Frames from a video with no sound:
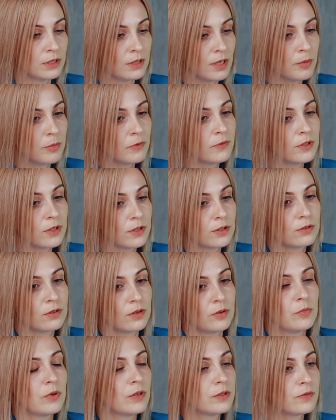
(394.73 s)
те требования,
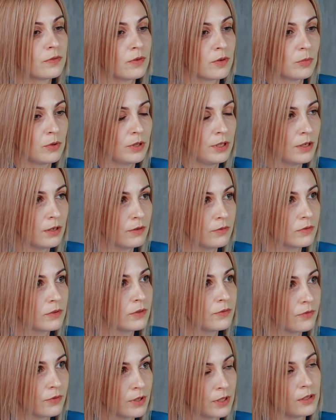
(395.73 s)
которые были
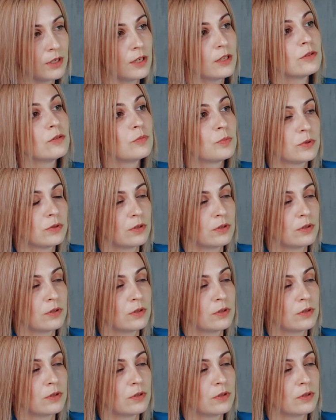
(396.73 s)
сформулированы в конкретную